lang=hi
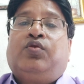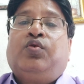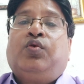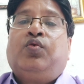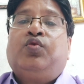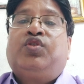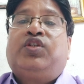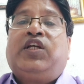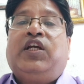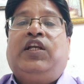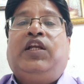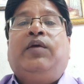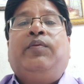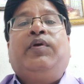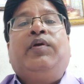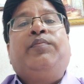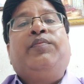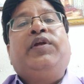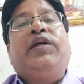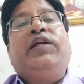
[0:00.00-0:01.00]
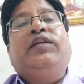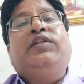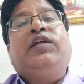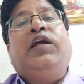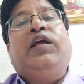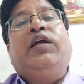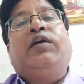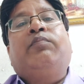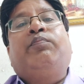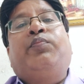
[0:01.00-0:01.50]
तो उसके लिए भी हमने
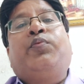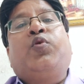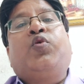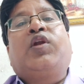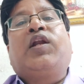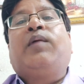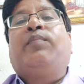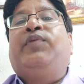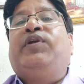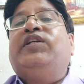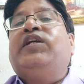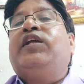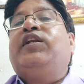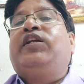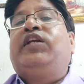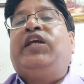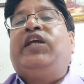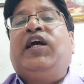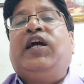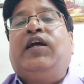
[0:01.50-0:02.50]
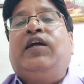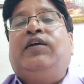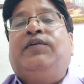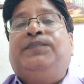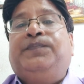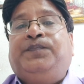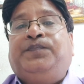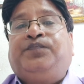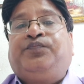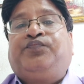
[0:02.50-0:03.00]
ऐसा एक प्रोग्राम डिजाइन किया है
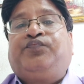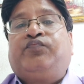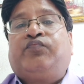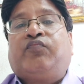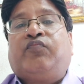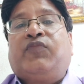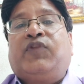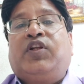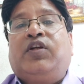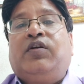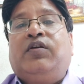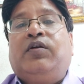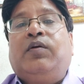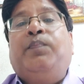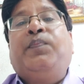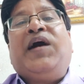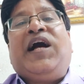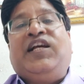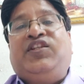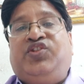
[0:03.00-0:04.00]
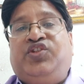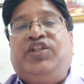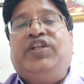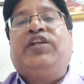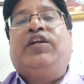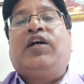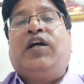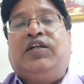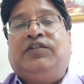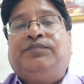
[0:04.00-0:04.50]
पाँच
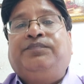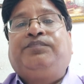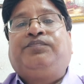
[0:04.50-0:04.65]
दिन का